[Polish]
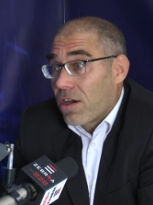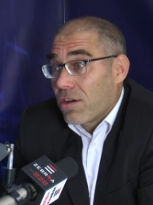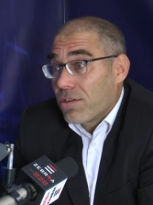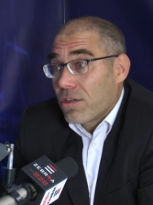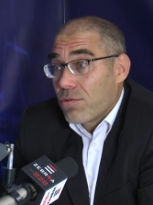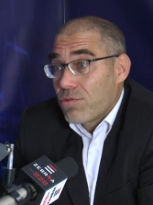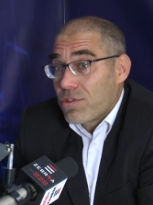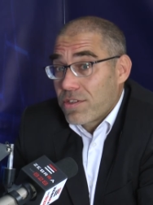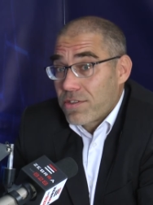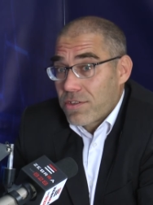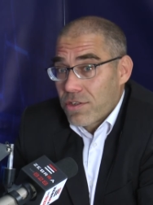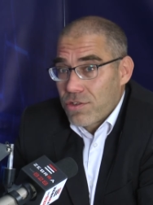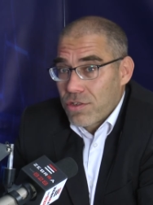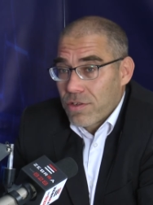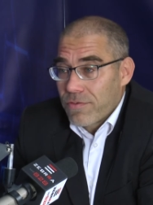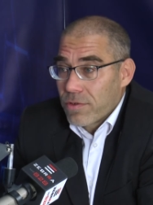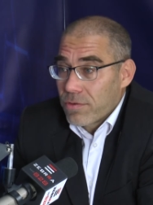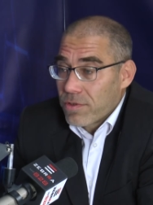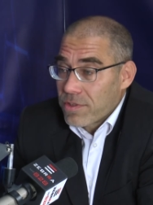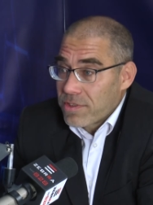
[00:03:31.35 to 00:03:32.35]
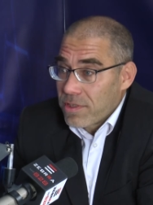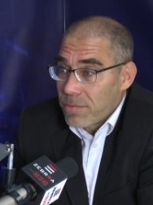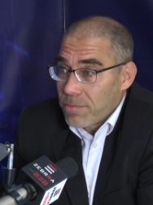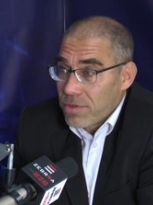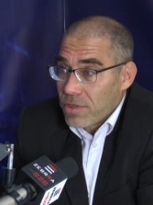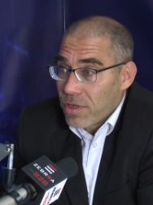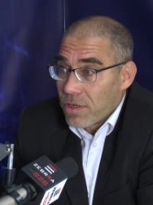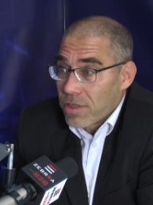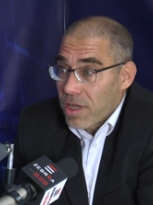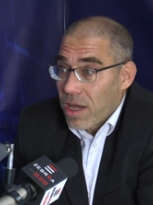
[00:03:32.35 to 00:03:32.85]
a ona już jest częściowo
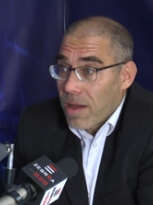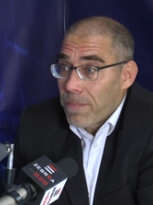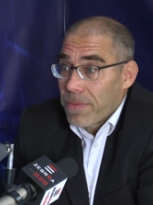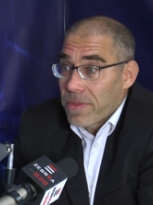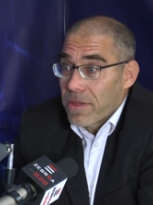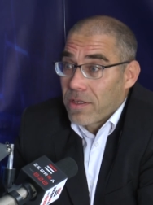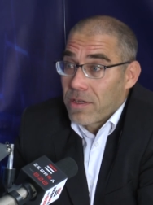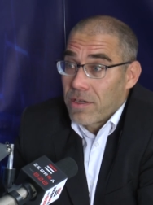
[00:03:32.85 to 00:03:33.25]
udostępniona.